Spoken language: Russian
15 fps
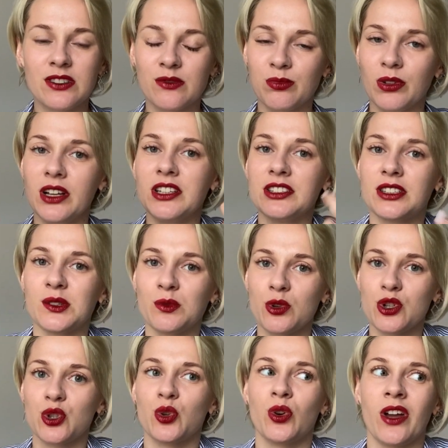в плане того,
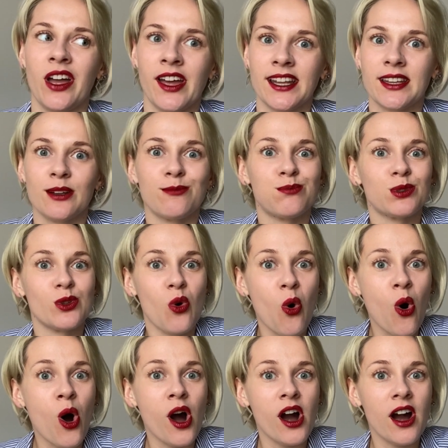что это
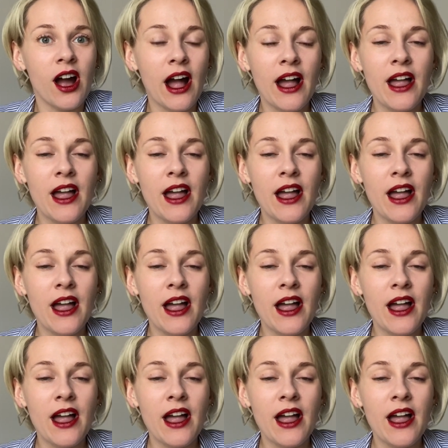плохо,